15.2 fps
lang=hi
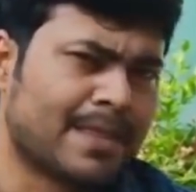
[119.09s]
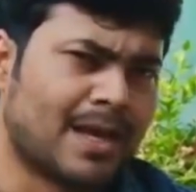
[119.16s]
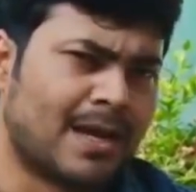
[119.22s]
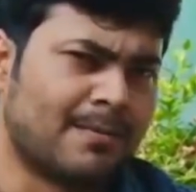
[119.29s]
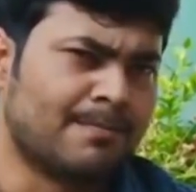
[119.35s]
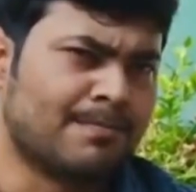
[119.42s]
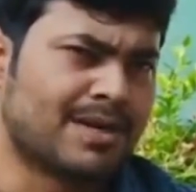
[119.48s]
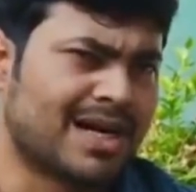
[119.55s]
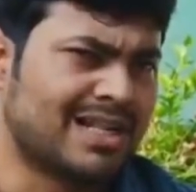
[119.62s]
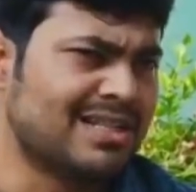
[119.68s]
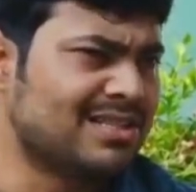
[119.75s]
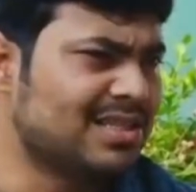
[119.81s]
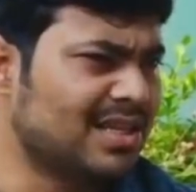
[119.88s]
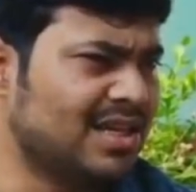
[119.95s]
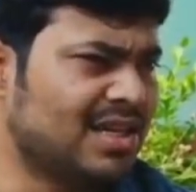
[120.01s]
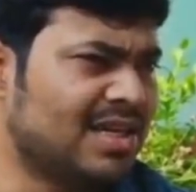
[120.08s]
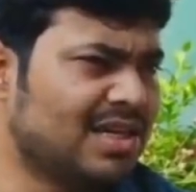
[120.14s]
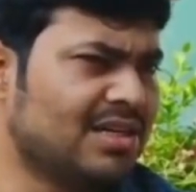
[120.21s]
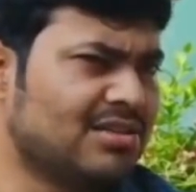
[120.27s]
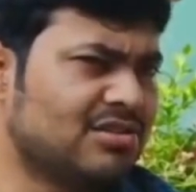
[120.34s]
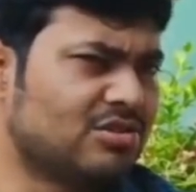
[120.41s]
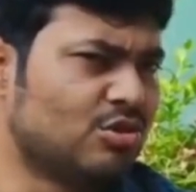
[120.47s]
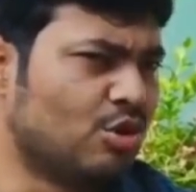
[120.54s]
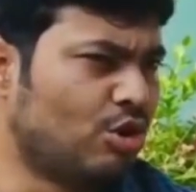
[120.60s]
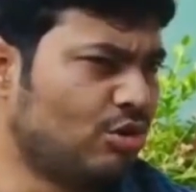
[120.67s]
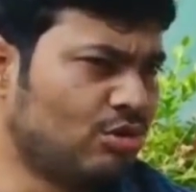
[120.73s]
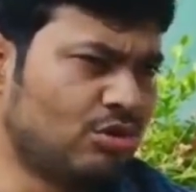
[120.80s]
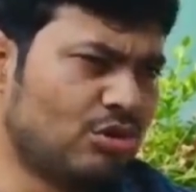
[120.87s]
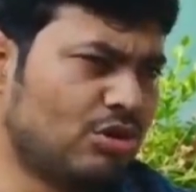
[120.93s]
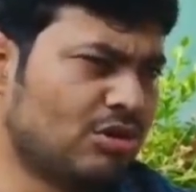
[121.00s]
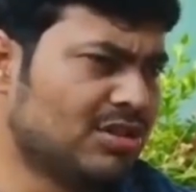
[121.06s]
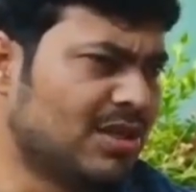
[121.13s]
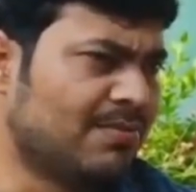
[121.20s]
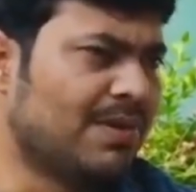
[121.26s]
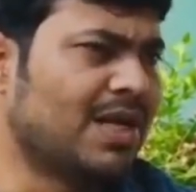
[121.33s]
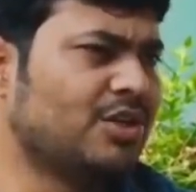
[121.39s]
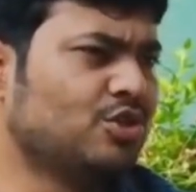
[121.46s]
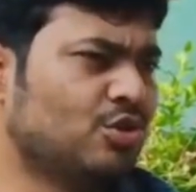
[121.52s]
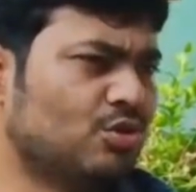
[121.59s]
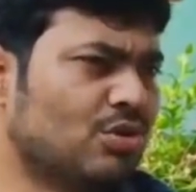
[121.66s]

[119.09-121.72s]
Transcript: हम कल से डोर टू डोर सप्लाई शुरू